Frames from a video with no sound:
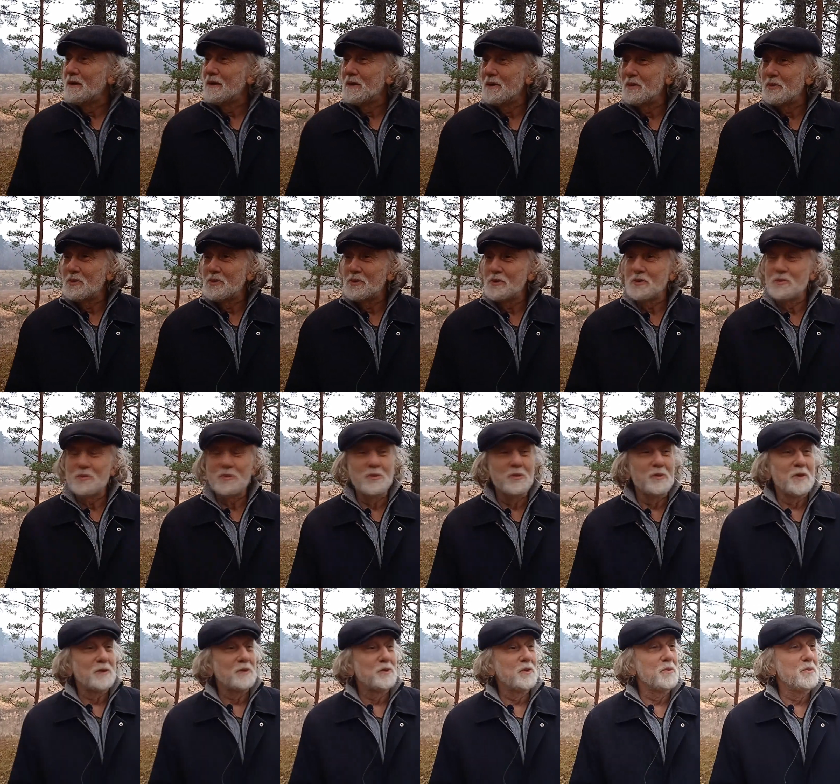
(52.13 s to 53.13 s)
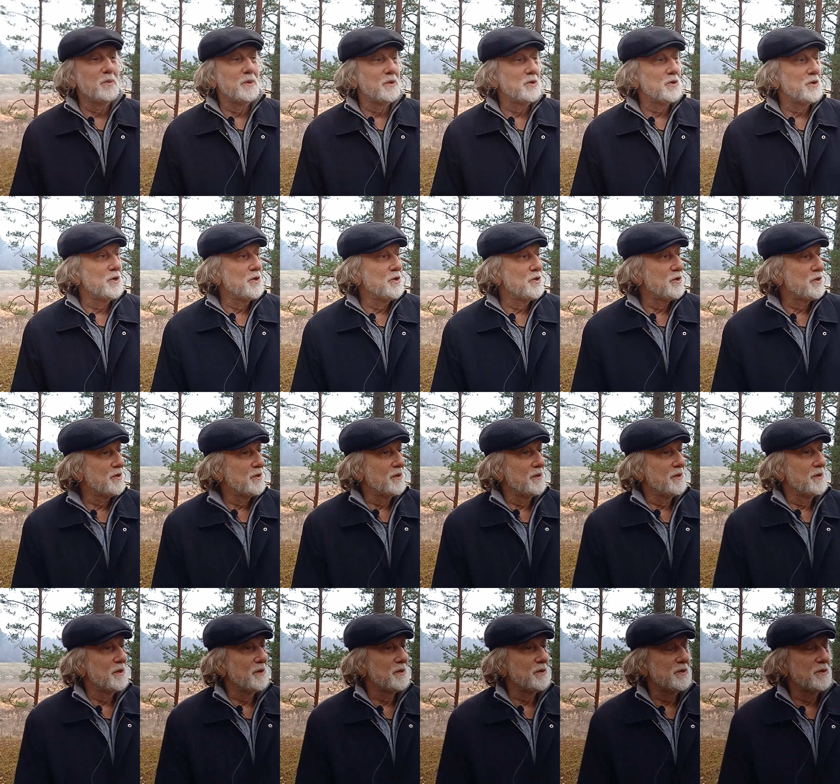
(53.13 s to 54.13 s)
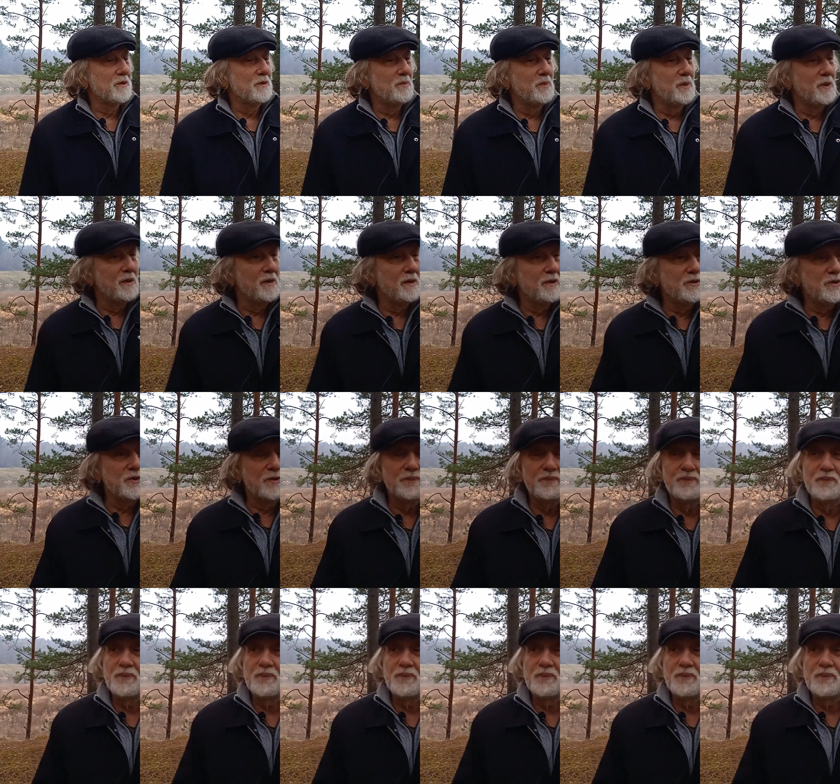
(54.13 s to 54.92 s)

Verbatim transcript: А почему? Особенно женщины должны беречь.